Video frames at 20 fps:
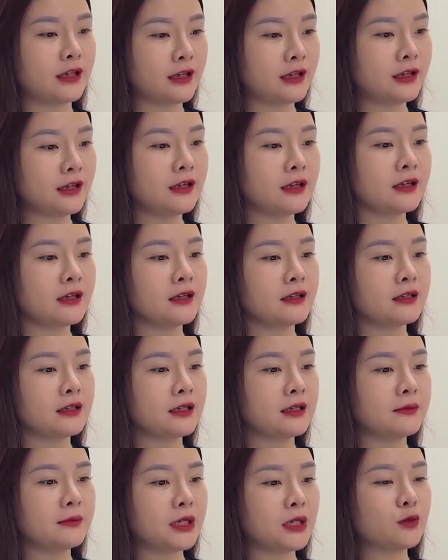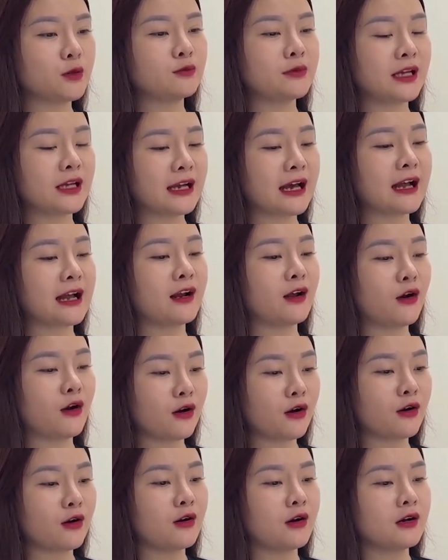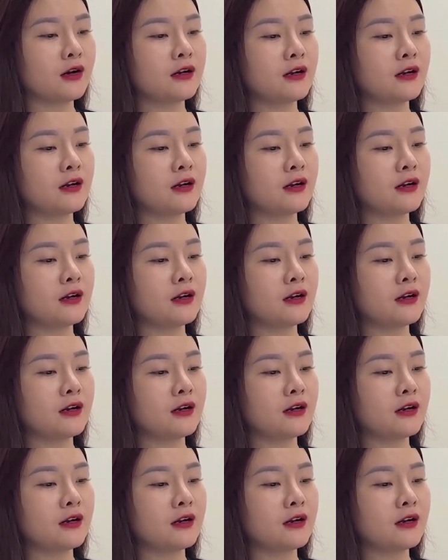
thế thì mình cũng thấy khá lo.